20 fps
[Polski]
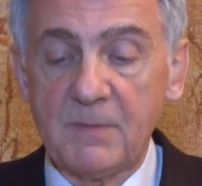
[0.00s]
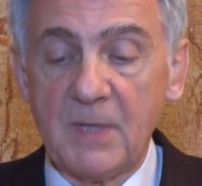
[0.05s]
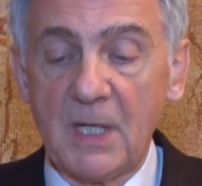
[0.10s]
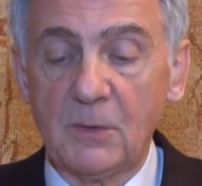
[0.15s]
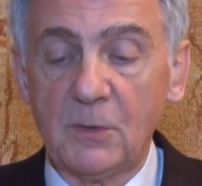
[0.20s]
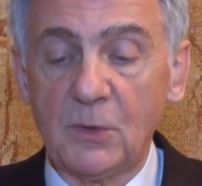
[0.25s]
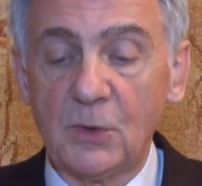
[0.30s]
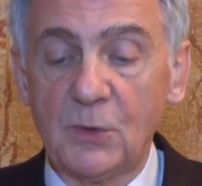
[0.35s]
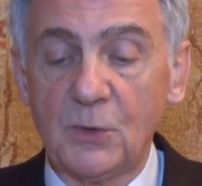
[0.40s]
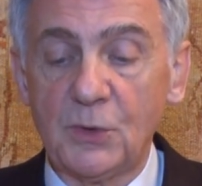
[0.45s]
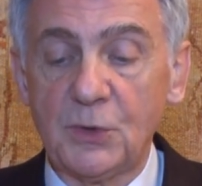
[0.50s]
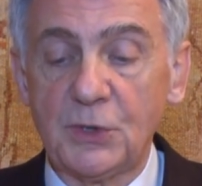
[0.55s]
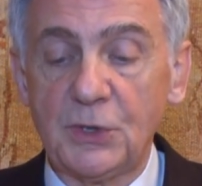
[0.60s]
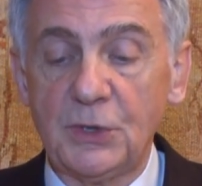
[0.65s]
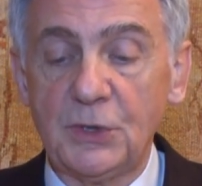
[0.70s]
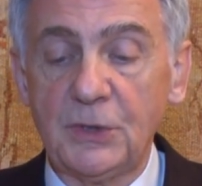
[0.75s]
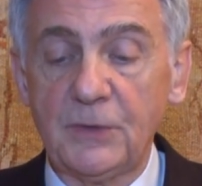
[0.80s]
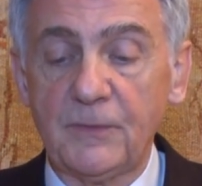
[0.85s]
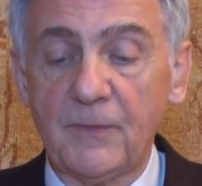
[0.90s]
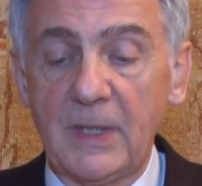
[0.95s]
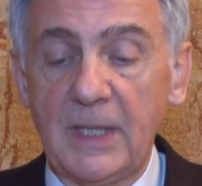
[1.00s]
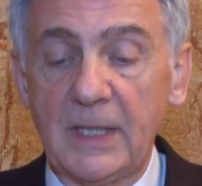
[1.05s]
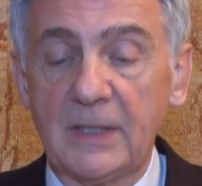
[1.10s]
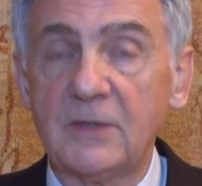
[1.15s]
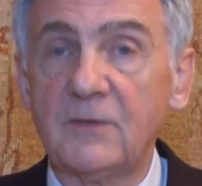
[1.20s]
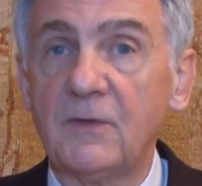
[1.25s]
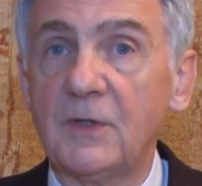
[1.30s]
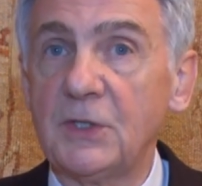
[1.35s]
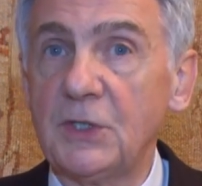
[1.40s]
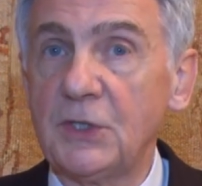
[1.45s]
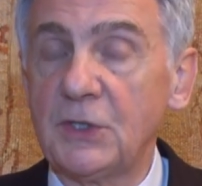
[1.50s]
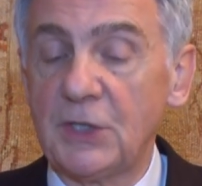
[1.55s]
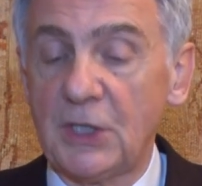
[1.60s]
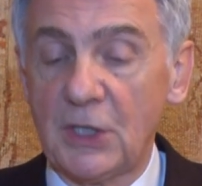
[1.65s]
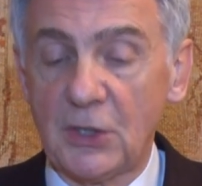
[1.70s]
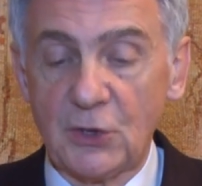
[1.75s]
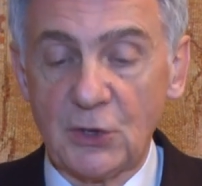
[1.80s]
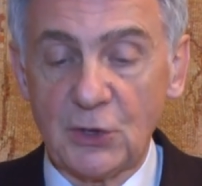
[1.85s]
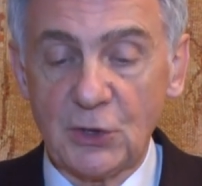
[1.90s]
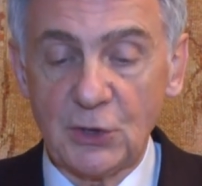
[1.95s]
Białorusi, lat
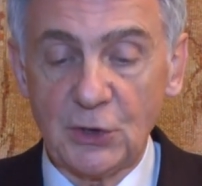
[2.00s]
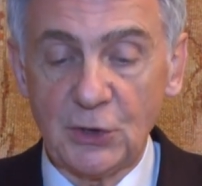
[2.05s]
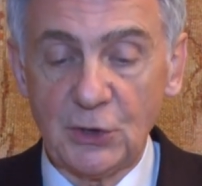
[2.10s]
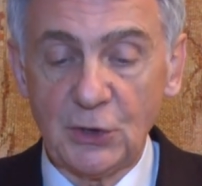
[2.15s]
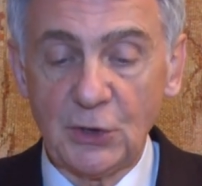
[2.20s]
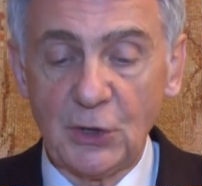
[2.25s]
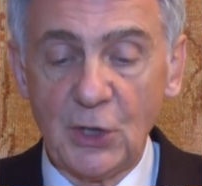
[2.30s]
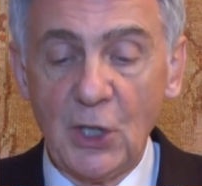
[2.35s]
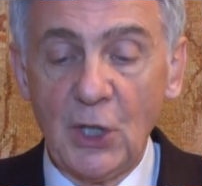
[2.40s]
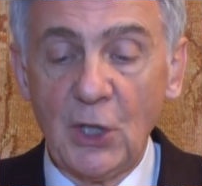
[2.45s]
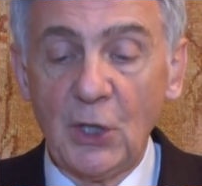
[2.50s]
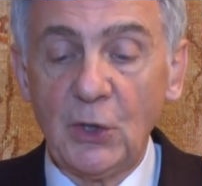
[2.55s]
23,